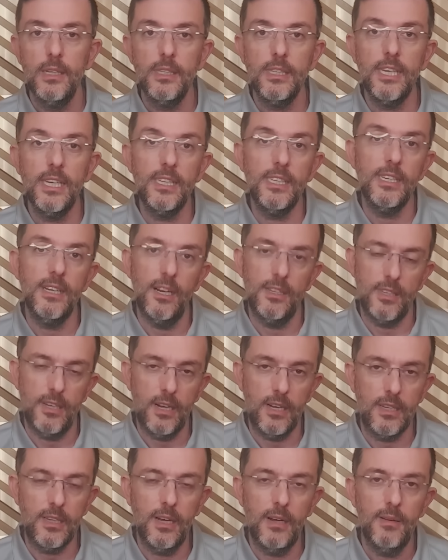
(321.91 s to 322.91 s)
yedi
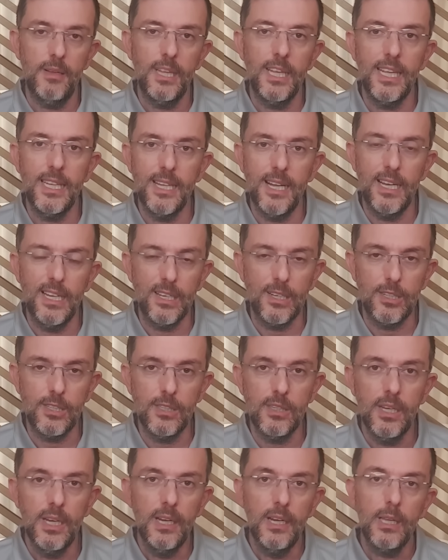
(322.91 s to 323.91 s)
atakta liderlik
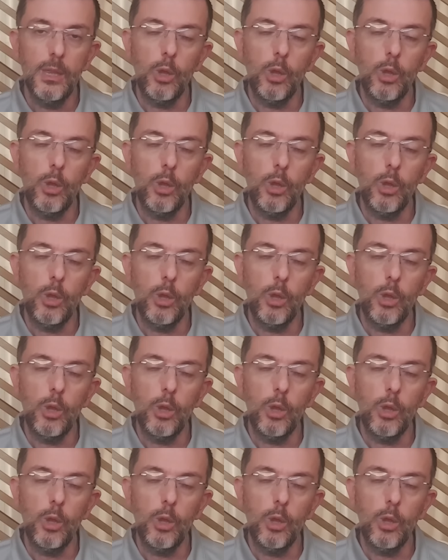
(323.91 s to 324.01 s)
için.